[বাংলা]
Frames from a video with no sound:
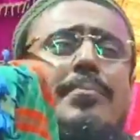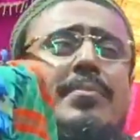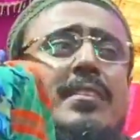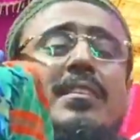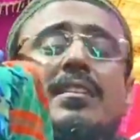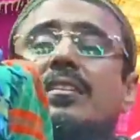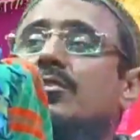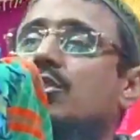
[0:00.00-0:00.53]
না
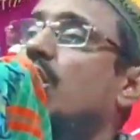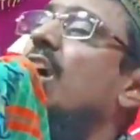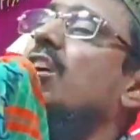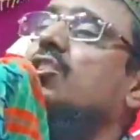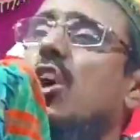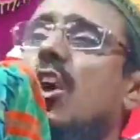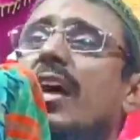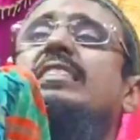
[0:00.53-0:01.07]
চলে
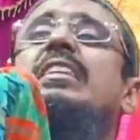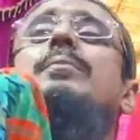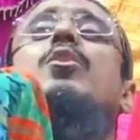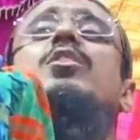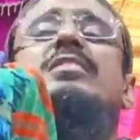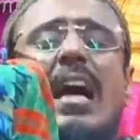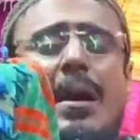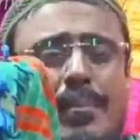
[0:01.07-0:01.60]
এসো এসে
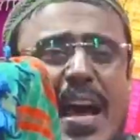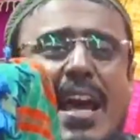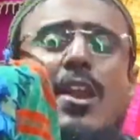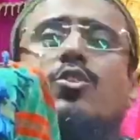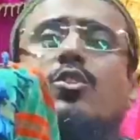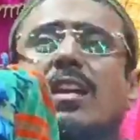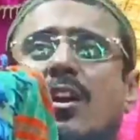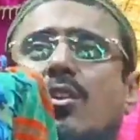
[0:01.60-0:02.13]
বসে আমরা
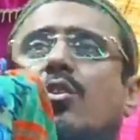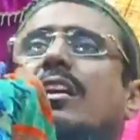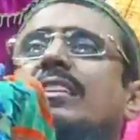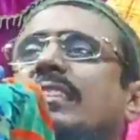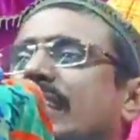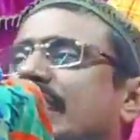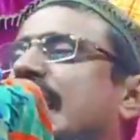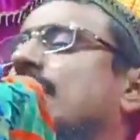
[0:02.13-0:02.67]
আলোচনা করে
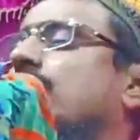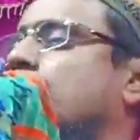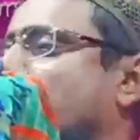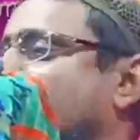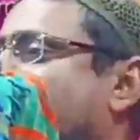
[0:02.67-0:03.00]
সিদ্ধান্ত